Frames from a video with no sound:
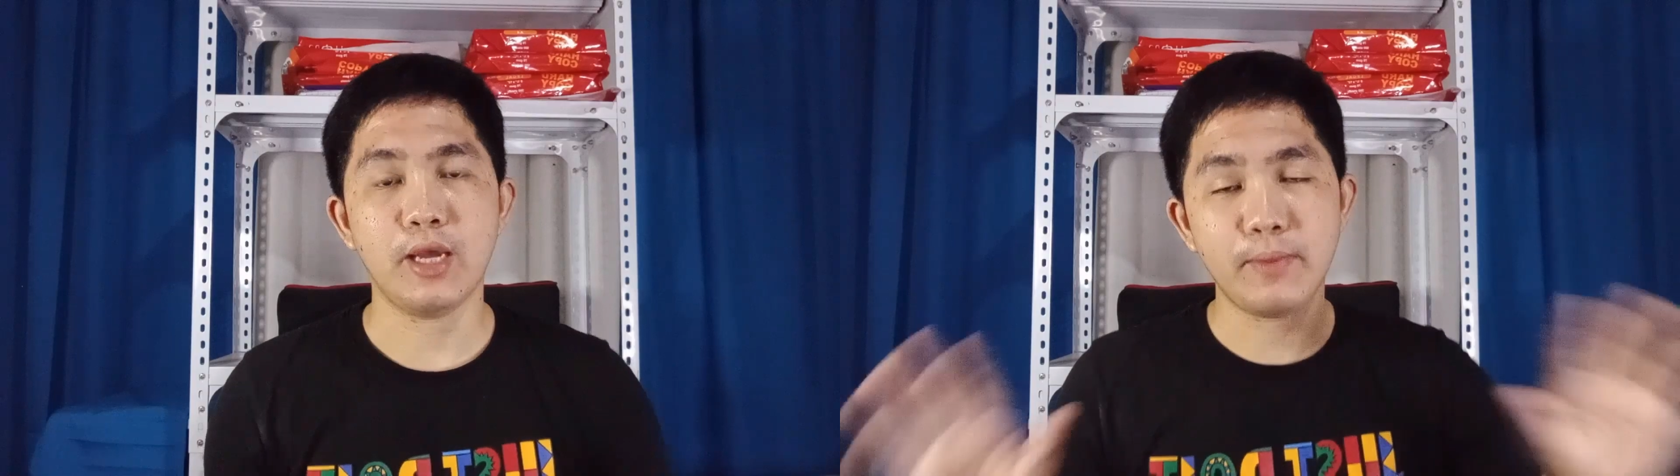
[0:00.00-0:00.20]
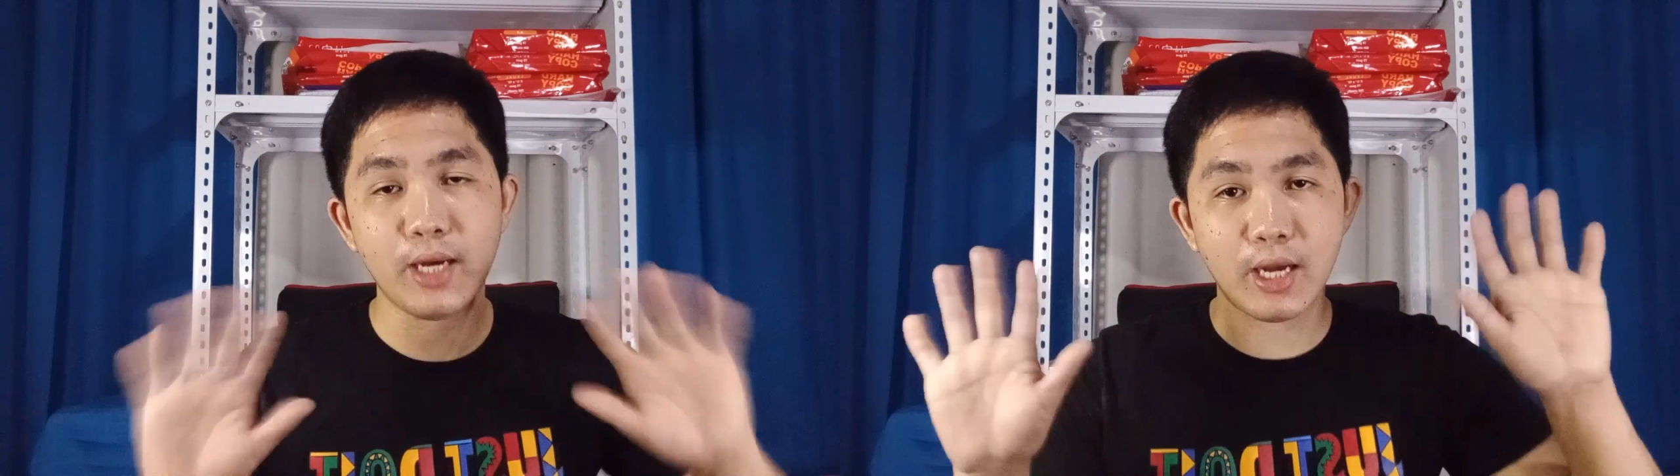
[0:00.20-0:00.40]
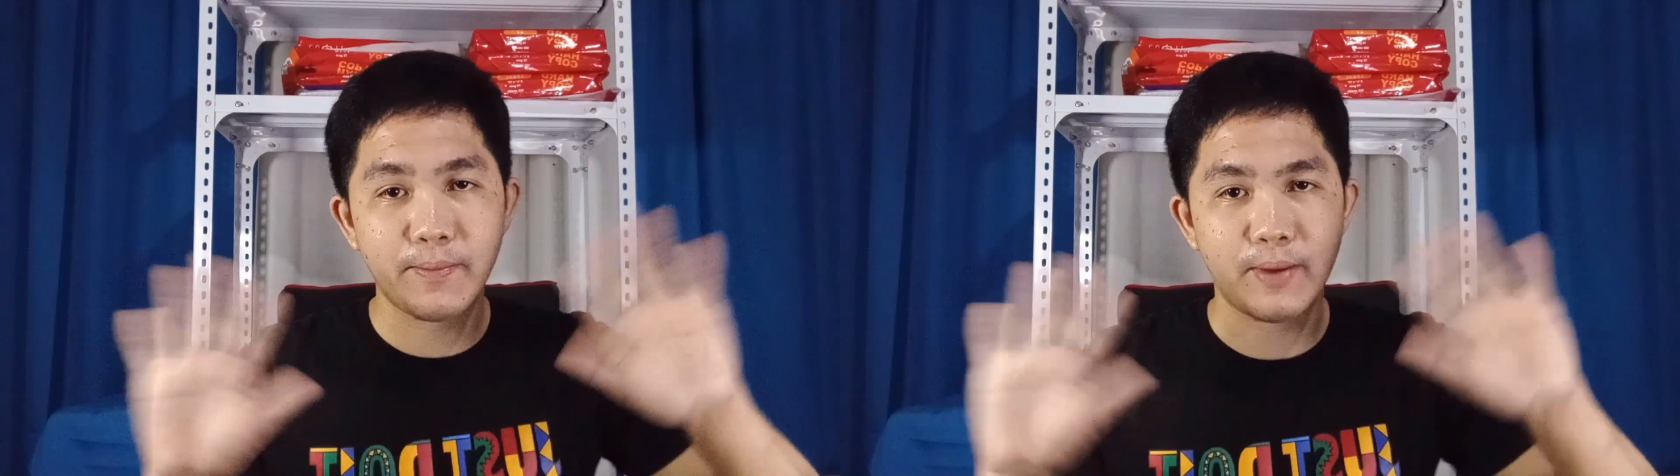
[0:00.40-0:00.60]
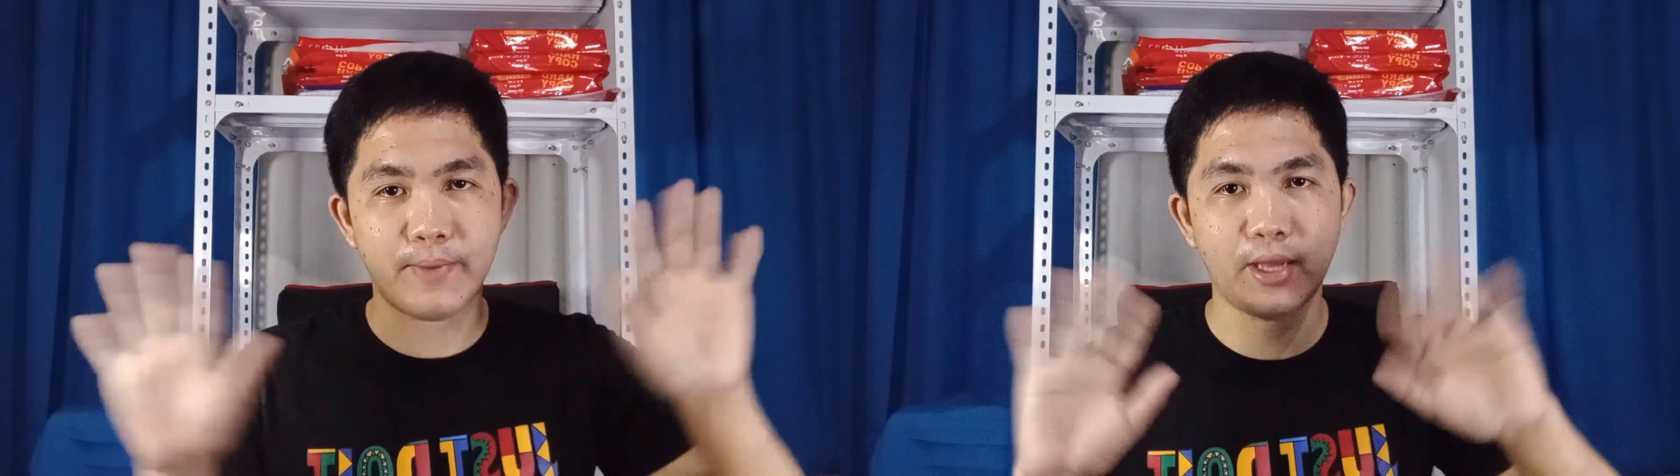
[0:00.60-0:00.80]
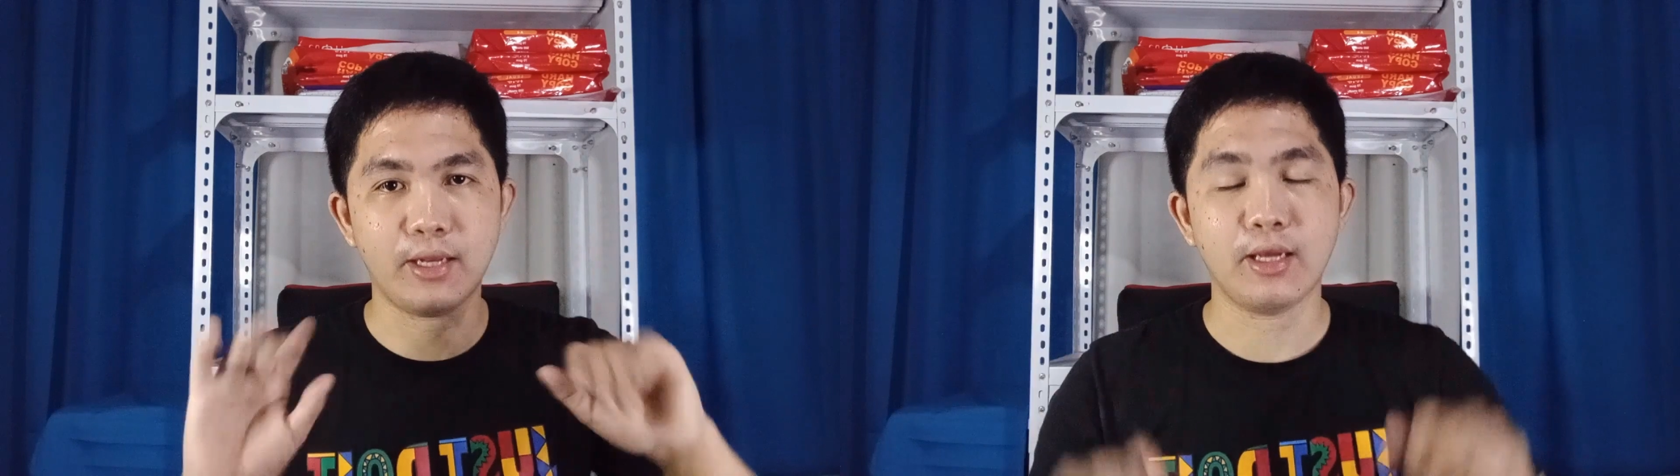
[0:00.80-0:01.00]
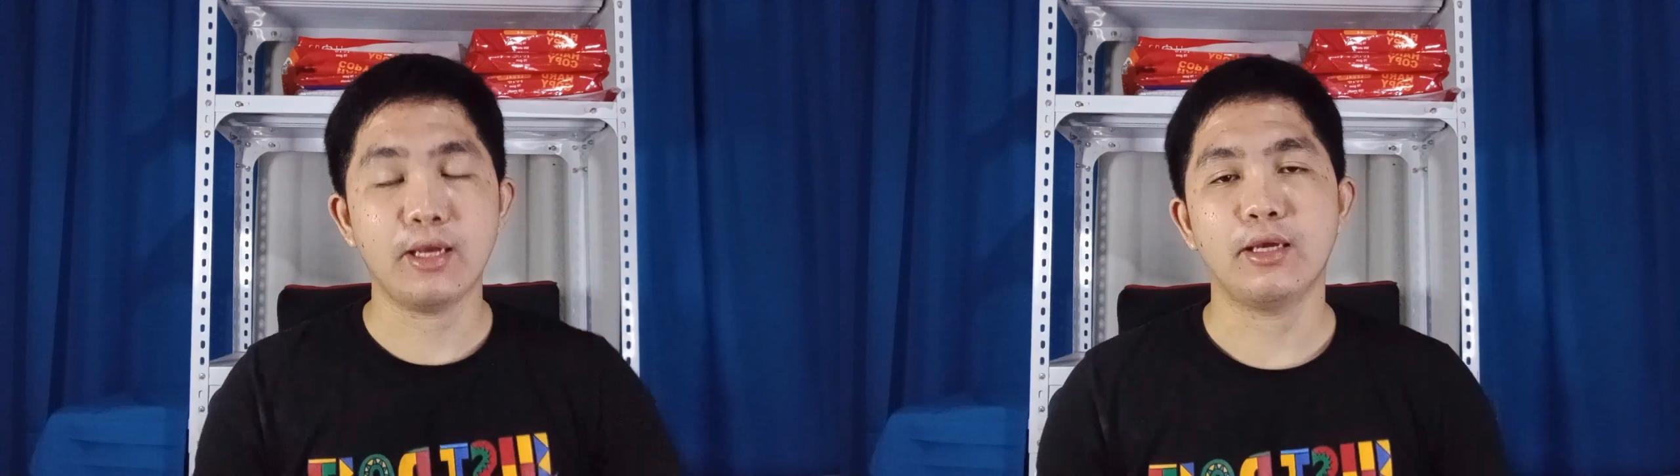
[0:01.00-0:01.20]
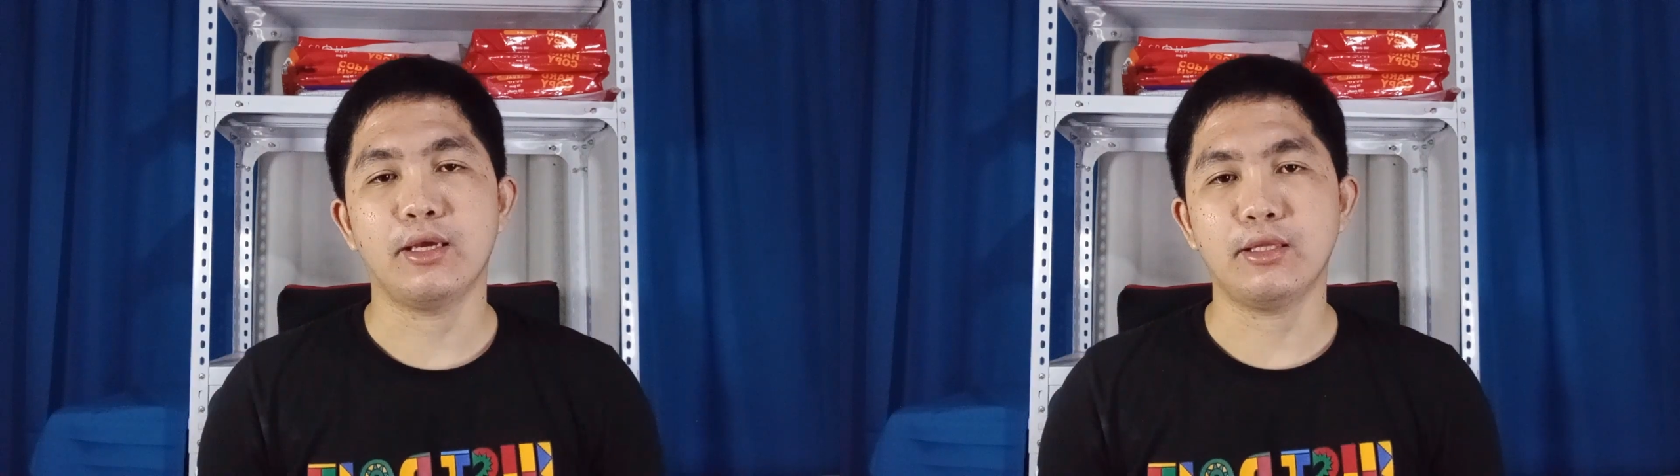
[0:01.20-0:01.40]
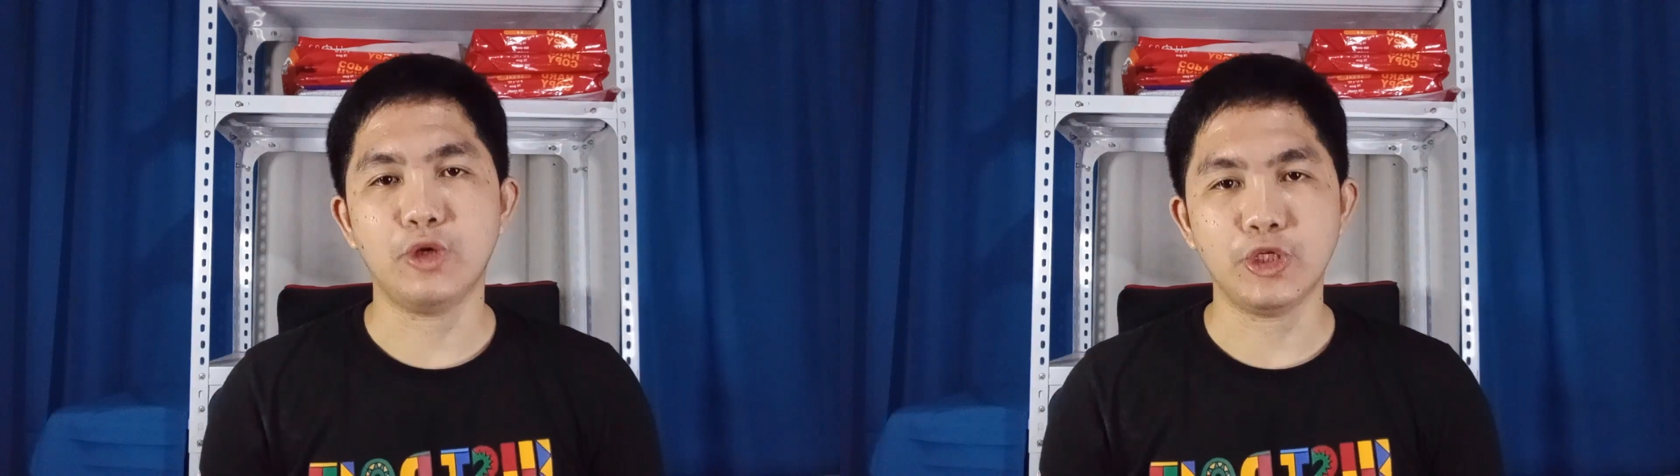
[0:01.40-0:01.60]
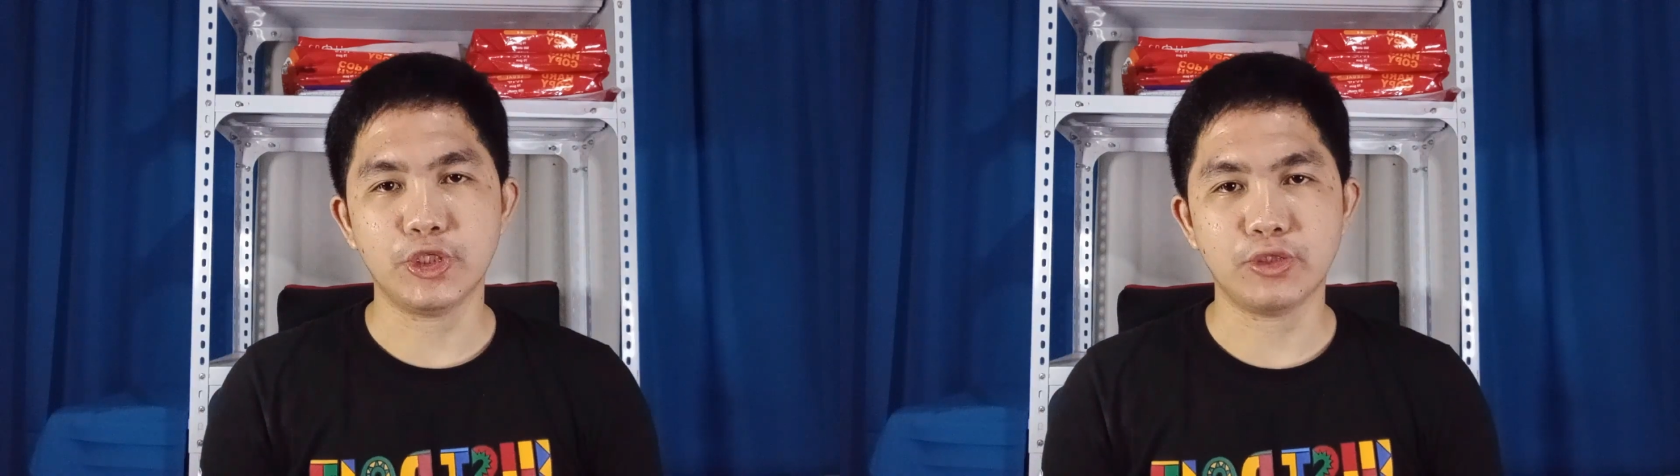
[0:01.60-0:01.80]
Hi mga kapapel! Itong